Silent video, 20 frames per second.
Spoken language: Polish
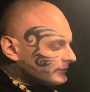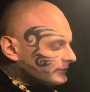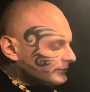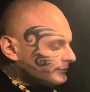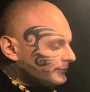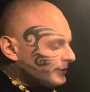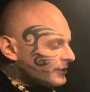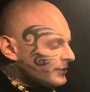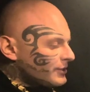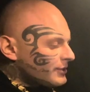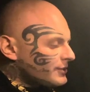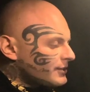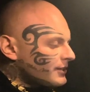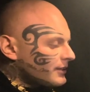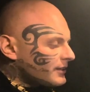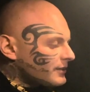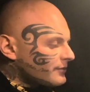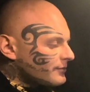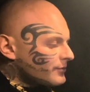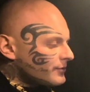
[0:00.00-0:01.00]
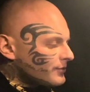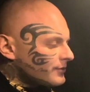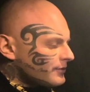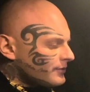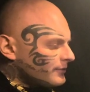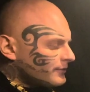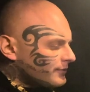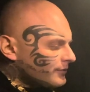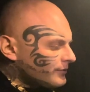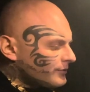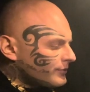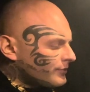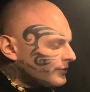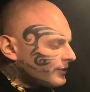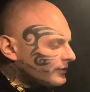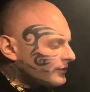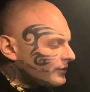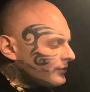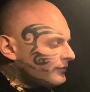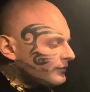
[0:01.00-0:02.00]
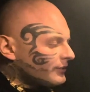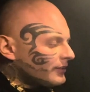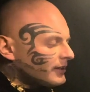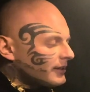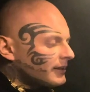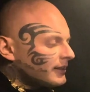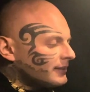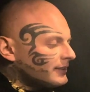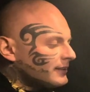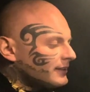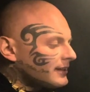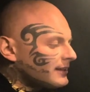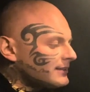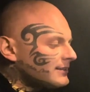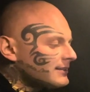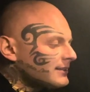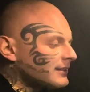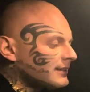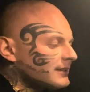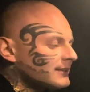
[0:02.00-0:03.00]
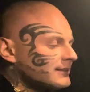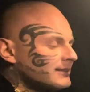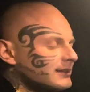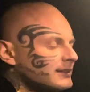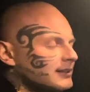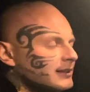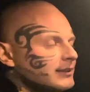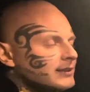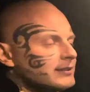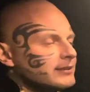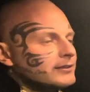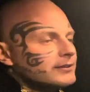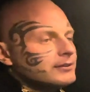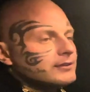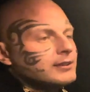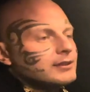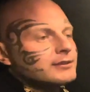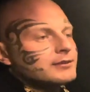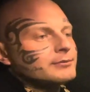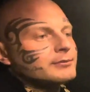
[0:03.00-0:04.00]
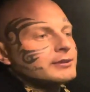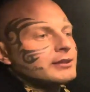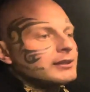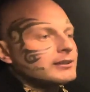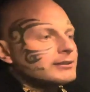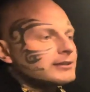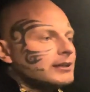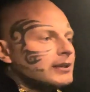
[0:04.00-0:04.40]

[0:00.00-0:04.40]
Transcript: bierzesz jakieś coś do na regenerację, jakie cykle lecą teraz.